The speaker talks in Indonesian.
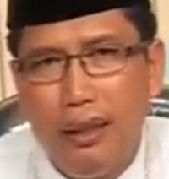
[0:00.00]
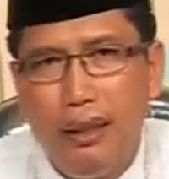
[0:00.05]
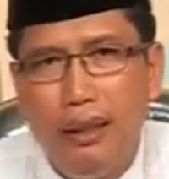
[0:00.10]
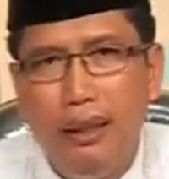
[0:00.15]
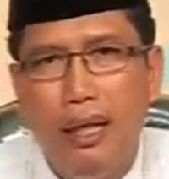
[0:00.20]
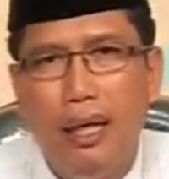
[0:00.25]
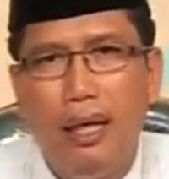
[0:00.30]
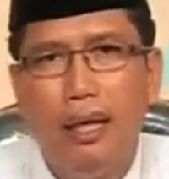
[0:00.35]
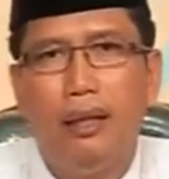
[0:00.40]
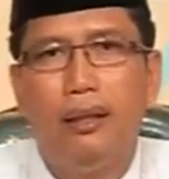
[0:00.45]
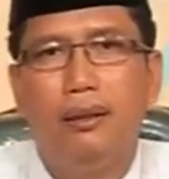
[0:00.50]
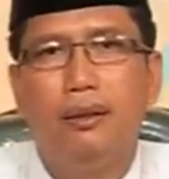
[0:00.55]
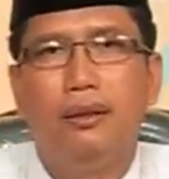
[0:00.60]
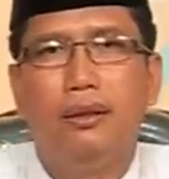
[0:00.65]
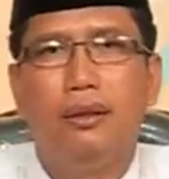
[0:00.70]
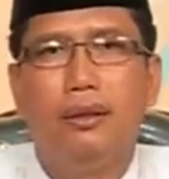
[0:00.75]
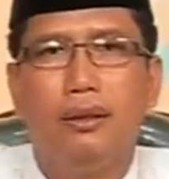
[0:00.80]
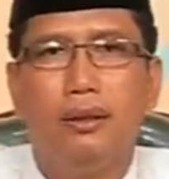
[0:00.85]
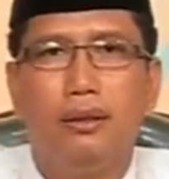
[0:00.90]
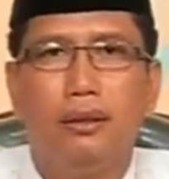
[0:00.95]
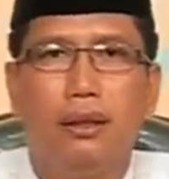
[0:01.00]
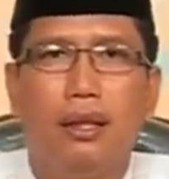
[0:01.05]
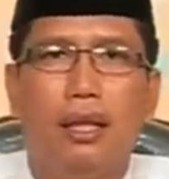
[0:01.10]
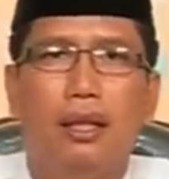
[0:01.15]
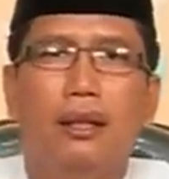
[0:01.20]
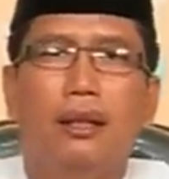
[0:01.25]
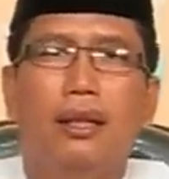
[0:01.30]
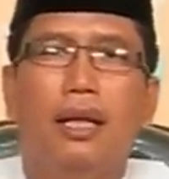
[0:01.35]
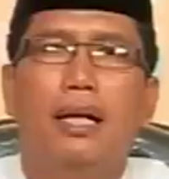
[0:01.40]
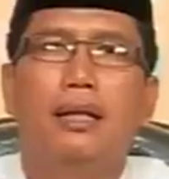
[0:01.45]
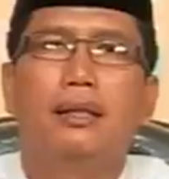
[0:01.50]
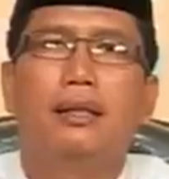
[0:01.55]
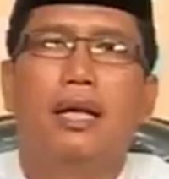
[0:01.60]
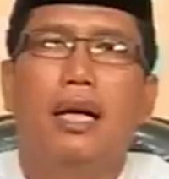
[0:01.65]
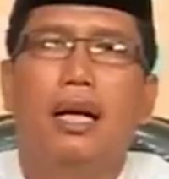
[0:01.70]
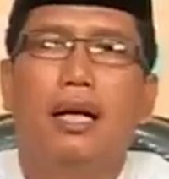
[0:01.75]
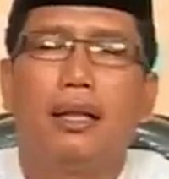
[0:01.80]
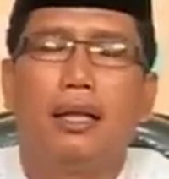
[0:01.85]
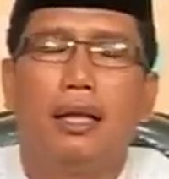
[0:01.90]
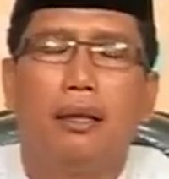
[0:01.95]
yang
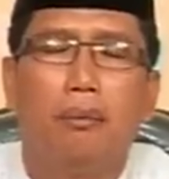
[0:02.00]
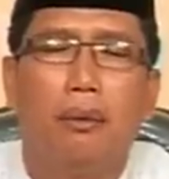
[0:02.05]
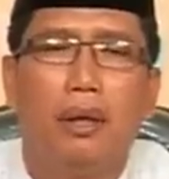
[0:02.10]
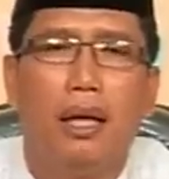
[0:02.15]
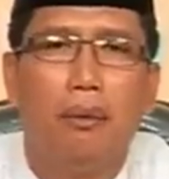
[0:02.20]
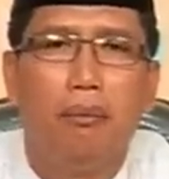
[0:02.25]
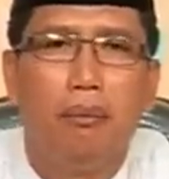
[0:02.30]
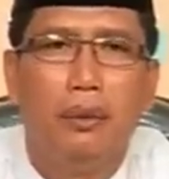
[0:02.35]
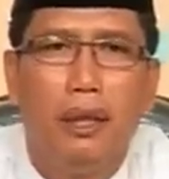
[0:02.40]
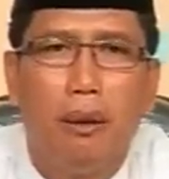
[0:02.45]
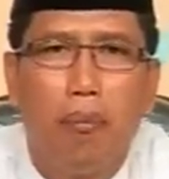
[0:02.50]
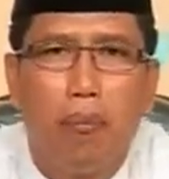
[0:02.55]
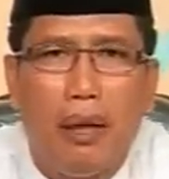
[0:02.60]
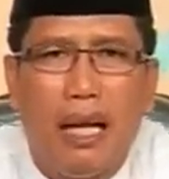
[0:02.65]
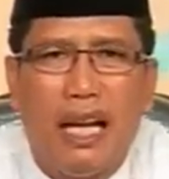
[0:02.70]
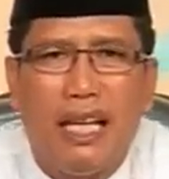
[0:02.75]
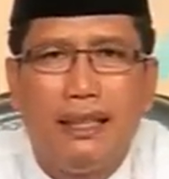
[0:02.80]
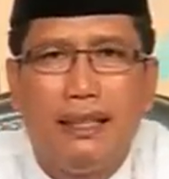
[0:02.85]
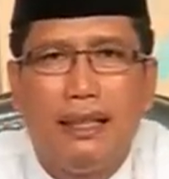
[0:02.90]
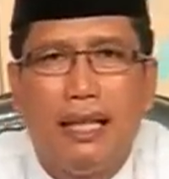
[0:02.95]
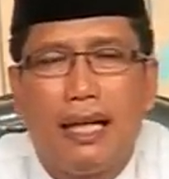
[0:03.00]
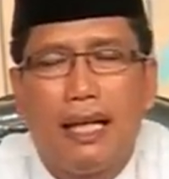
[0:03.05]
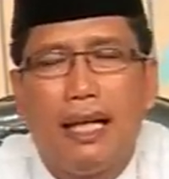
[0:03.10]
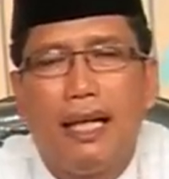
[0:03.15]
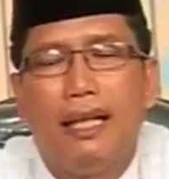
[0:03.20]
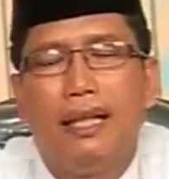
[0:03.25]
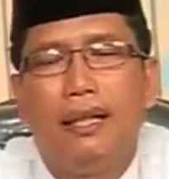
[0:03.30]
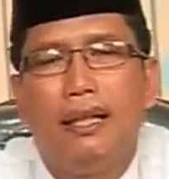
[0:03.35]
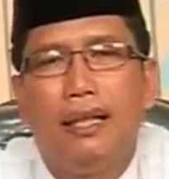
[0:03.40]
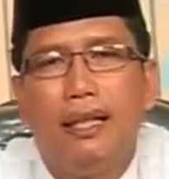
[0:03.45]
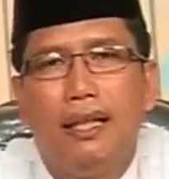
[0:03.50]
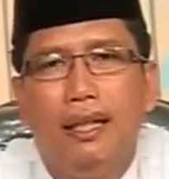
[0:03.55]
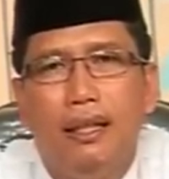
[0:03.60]
senantiasa akan mengambil pelajaran,